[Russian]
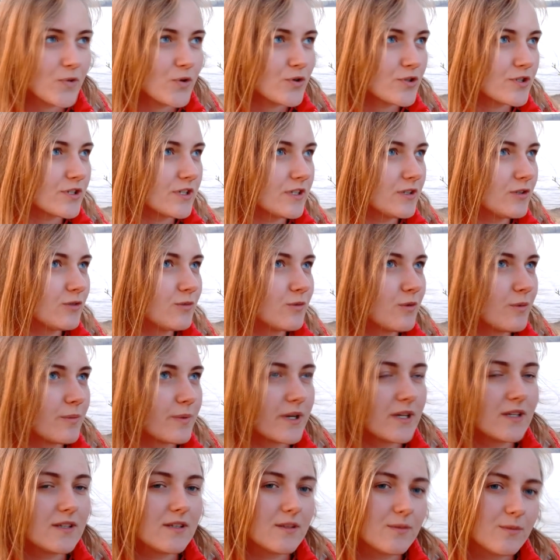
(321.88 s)
Тоже, я думаю,
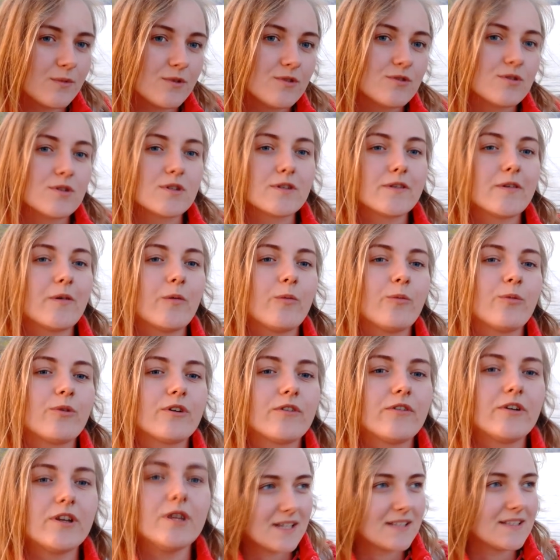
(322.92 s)
про это мы еще с вами
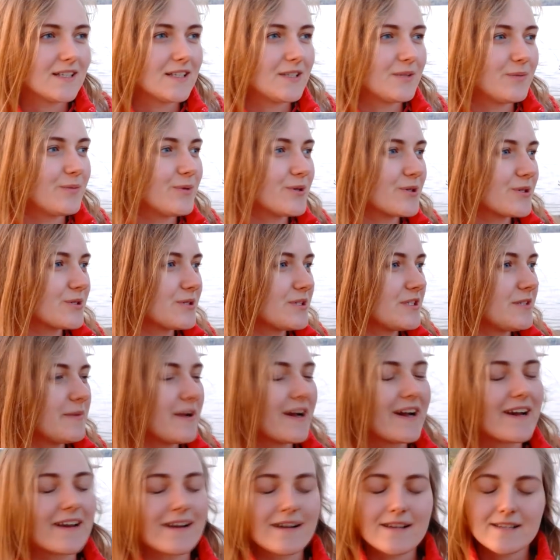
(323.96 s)
поговорим. Когда ты берешь на себя
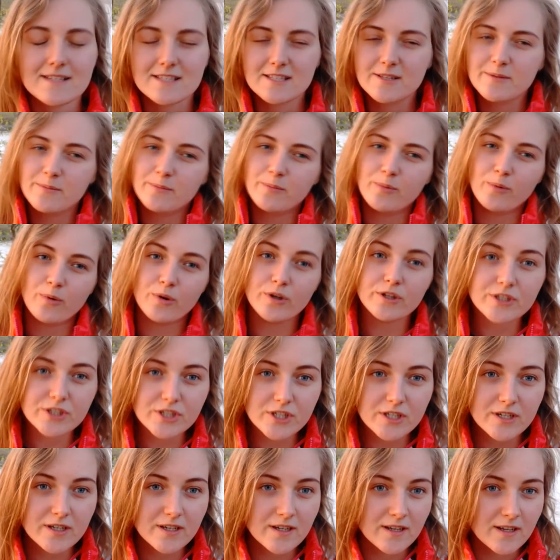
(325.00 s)
гораздо
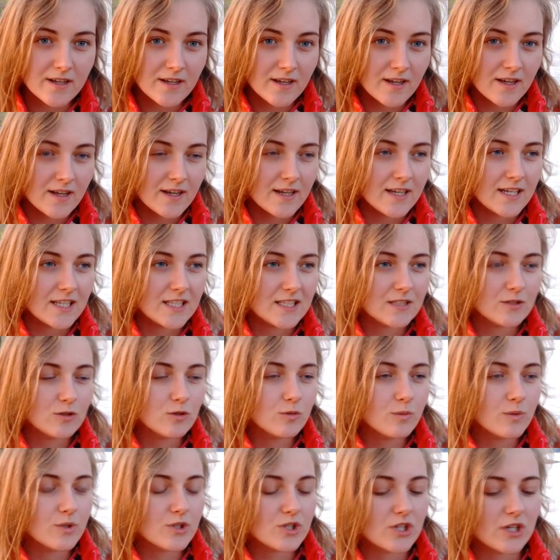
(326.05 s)
больше, и ты
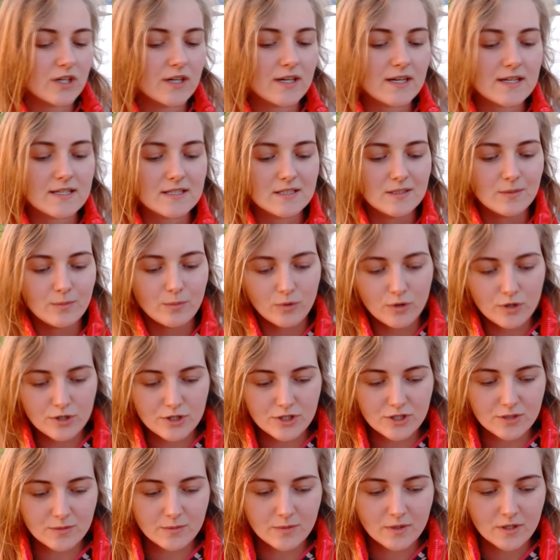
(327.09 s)
думаешь о гораздо
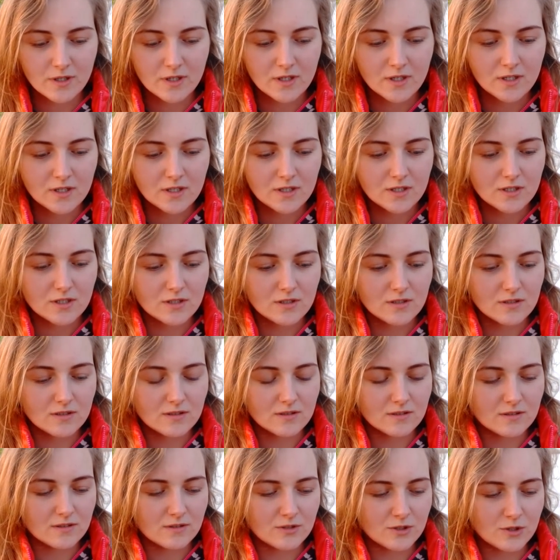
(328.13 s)
большем,
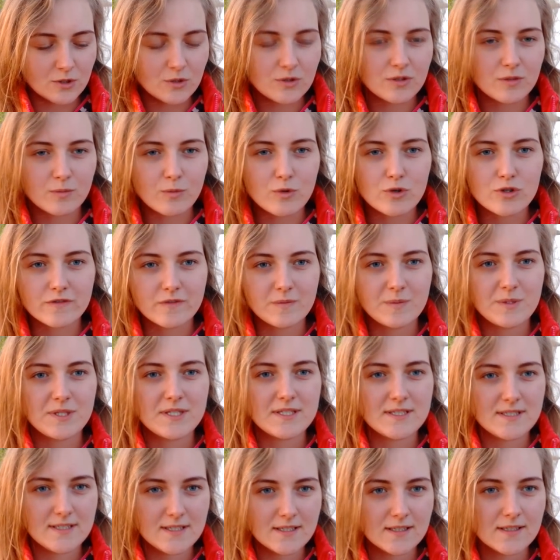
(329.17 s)
э, что ты можешь вообще
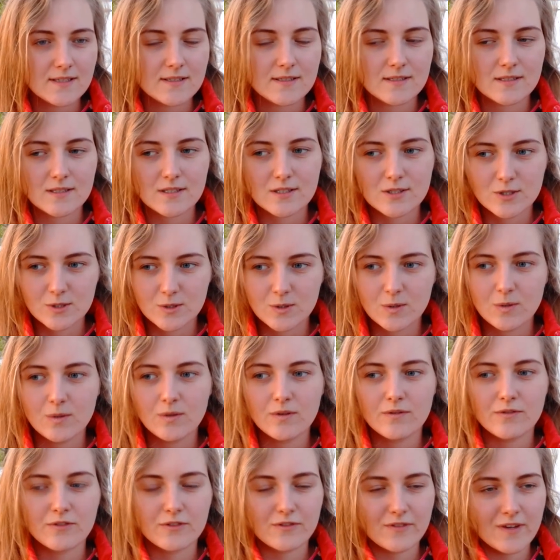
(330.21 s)
сделать и
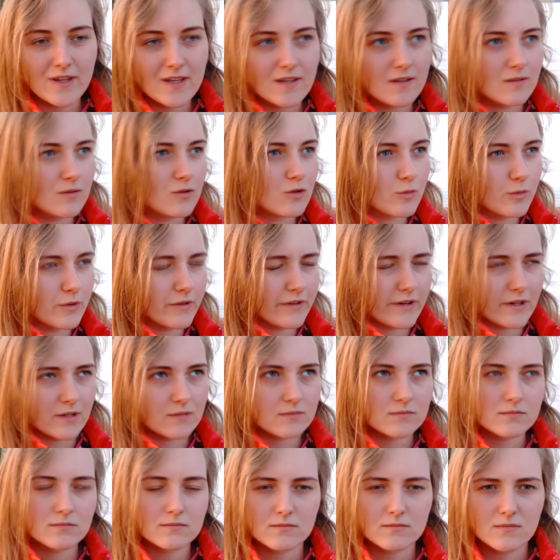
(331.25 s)
что в твоей, грубо говоря,
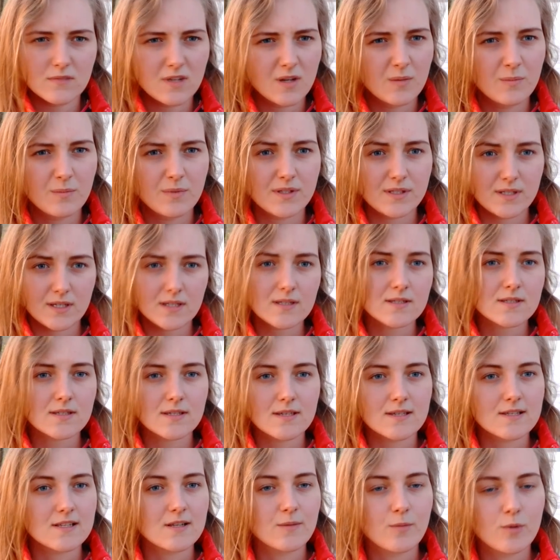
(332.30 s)
компетенции,
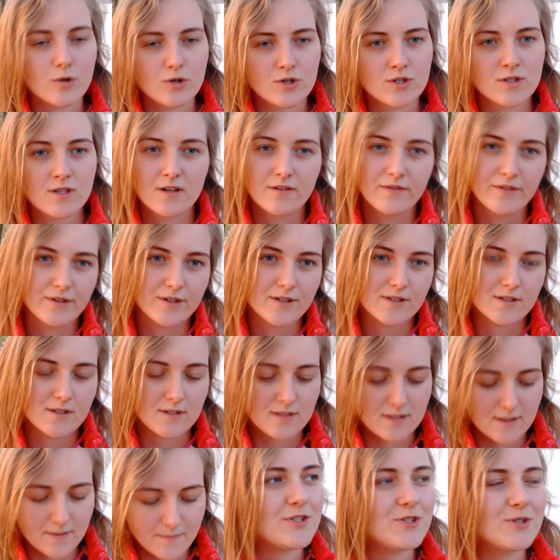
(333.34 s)
если можно так
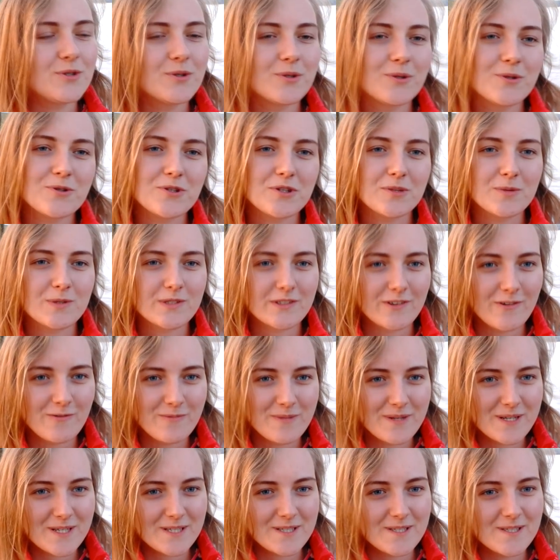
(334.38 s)
выразиться. Все то, что мы с вами
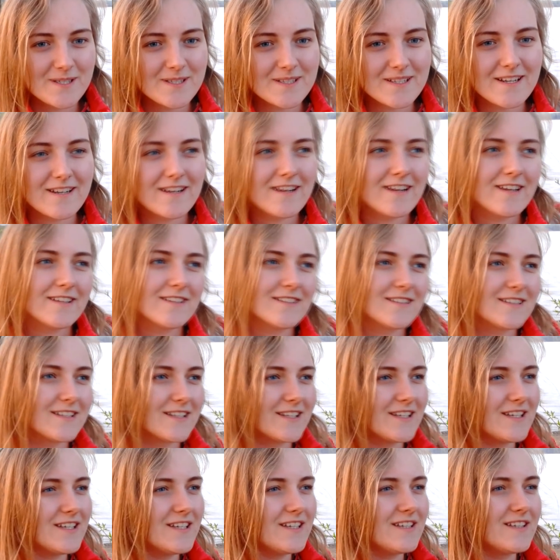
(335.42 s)
перечислили, это
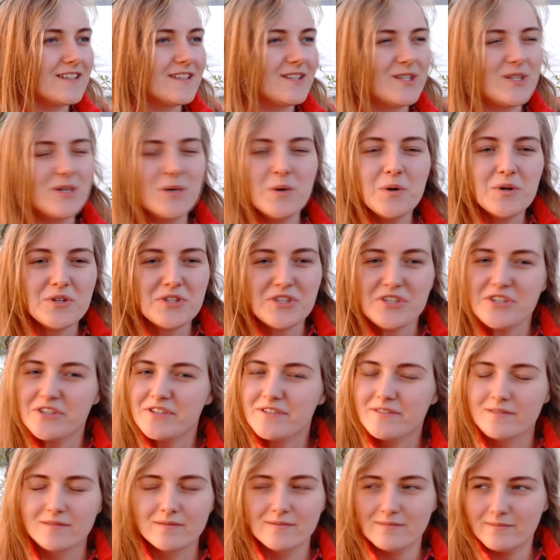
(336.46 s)
такие не
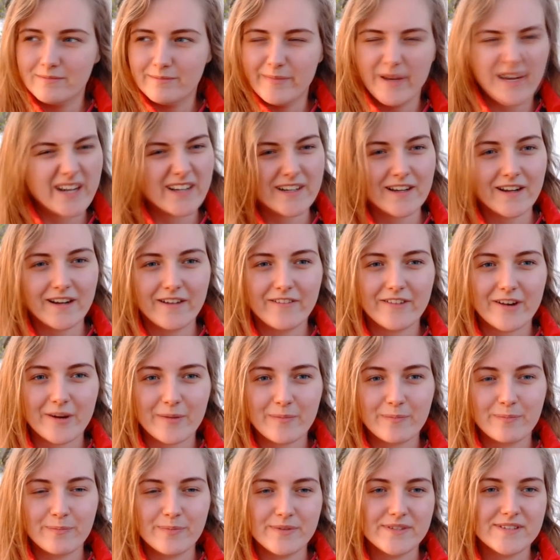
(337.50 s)
очень, мягко говоря,
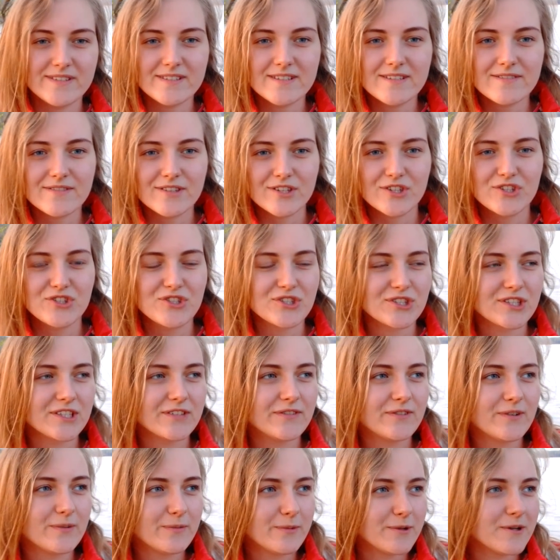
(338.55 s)
позитивные черты
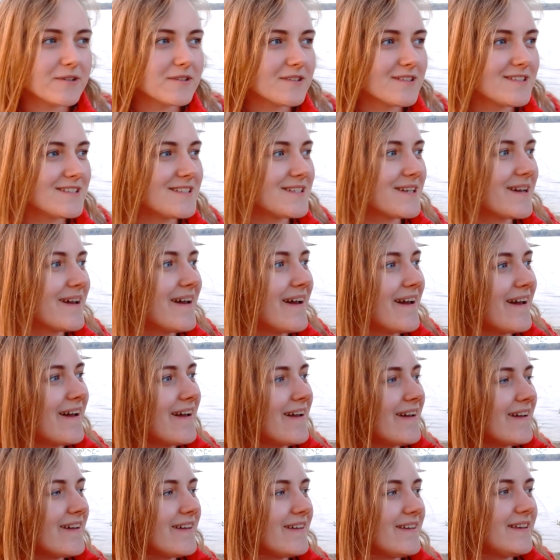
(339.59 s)
влюбленности,
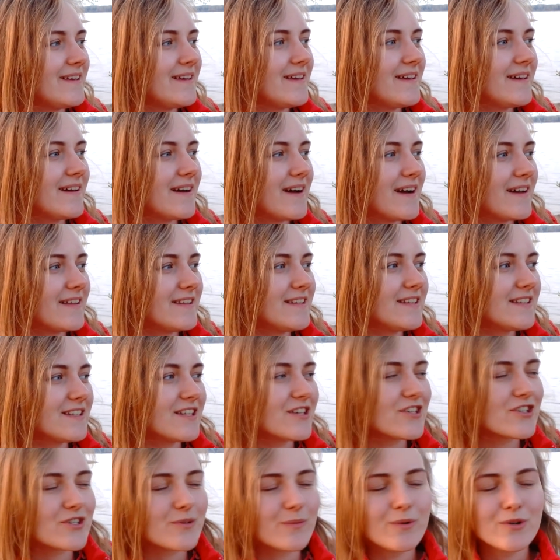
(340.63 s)
и они
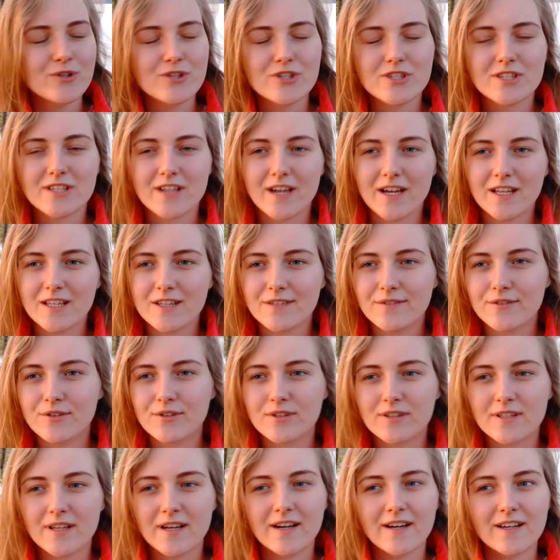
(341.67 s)
даже больше скатывают
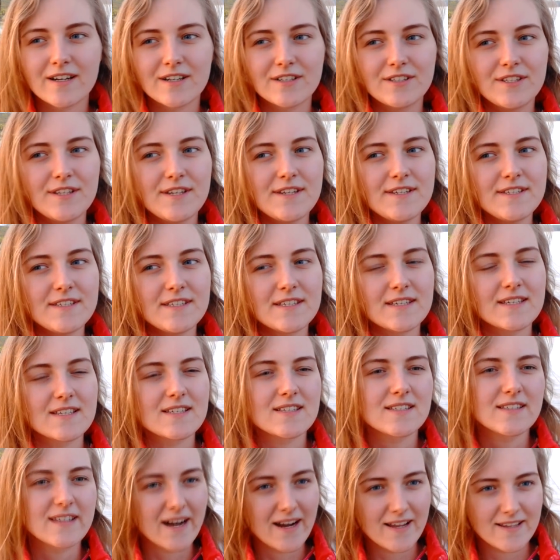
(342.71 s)
на характеристики
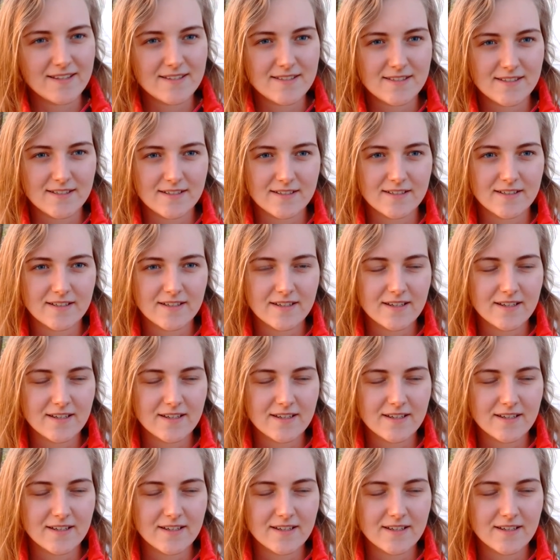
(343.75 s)
страсти.